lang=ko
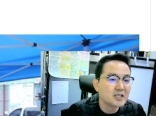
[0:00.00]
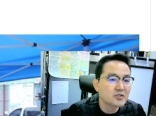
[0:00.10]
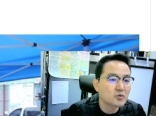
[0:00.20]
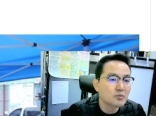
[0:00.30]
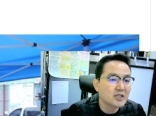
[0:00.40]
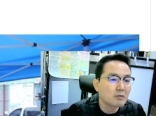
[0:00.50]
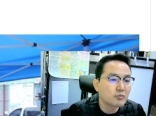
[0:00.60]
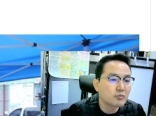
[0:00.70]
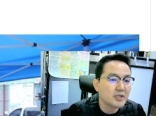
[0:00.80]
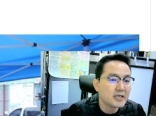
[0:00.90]
철도망이
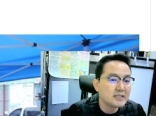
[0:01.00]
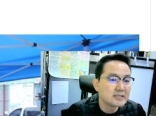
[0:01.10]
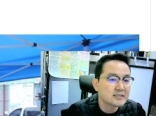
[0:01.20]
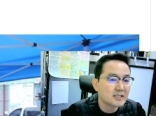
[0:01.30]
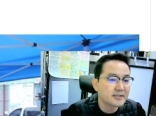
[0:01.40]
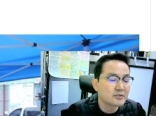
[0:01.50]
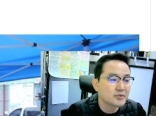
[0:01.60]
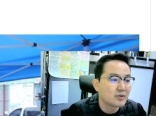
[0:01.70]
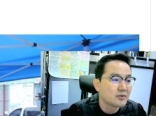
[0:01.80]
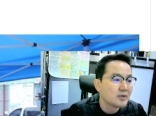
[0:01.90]
확보되어 있는
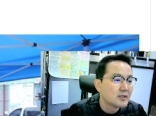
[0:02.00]
상태고요.